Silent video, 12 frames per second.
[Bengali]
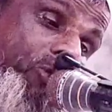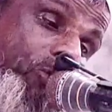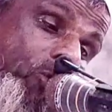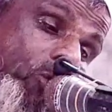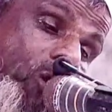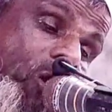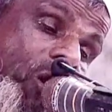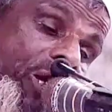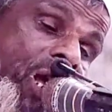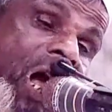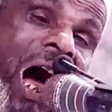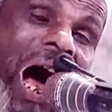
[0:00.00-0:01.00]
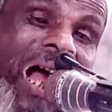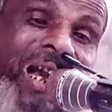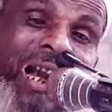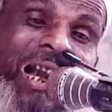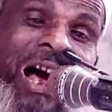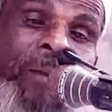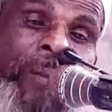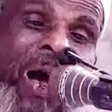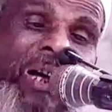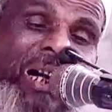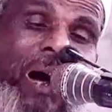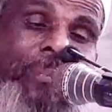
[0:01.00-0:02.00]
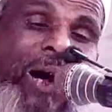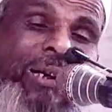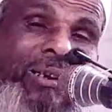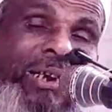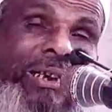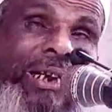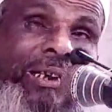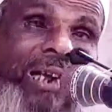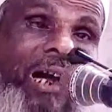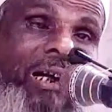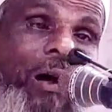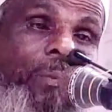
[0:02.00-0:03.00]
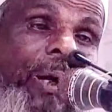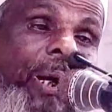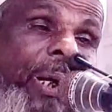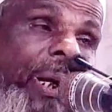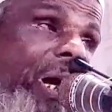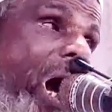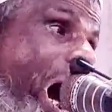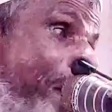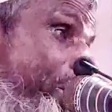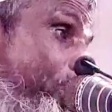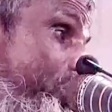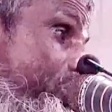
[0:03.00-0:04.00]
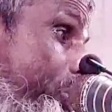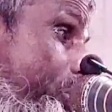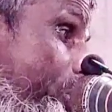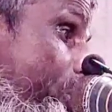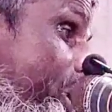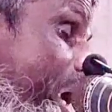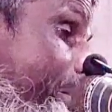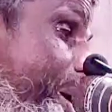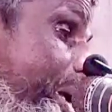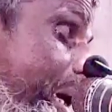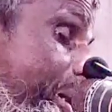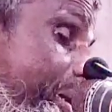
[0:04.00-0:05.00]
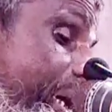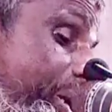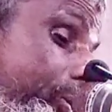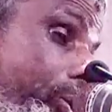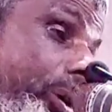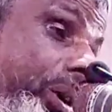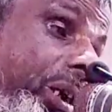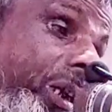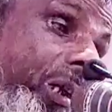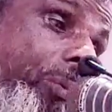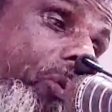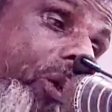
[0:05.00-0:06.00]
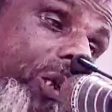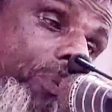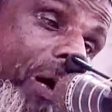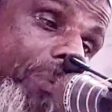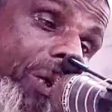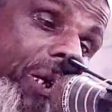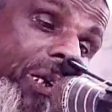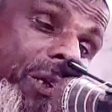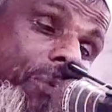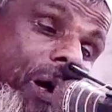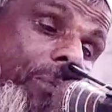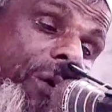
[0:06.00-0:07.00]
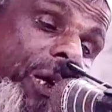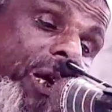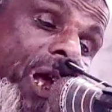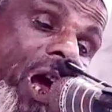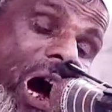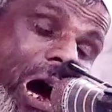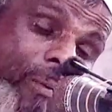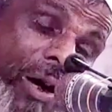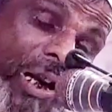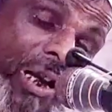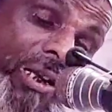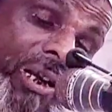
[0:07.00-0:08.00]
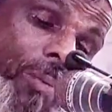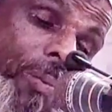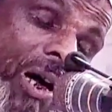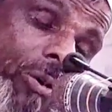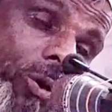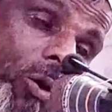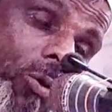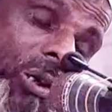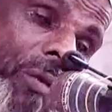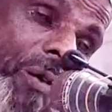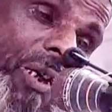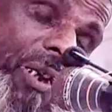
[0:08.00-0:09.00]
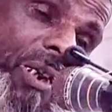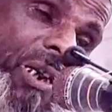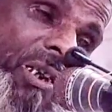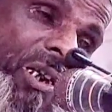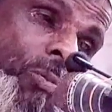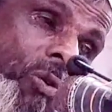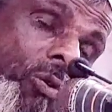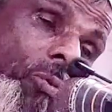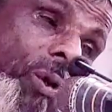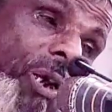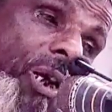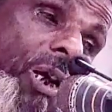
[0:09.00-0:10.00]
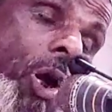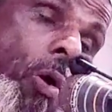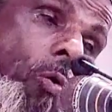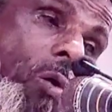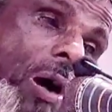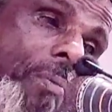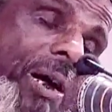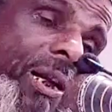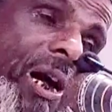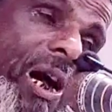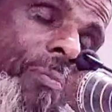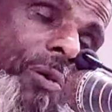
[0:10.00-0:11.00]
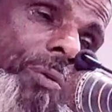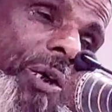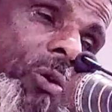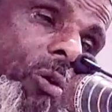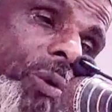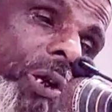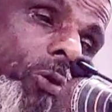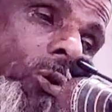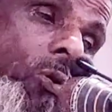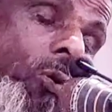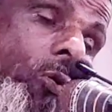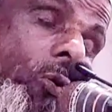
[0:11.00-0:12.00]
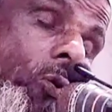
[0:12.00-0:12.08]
নিচু হয় আল্লাহ পাক আমার দিকে তাকাবে আমি রসুল্লাহ আমার হাতটা সরিয়ে নেবো এইভাবে এইভাবে আমার আল্লাহ পাক তখন আমাকে ডেকে বলবে ও আমার হাবিবি নবী গো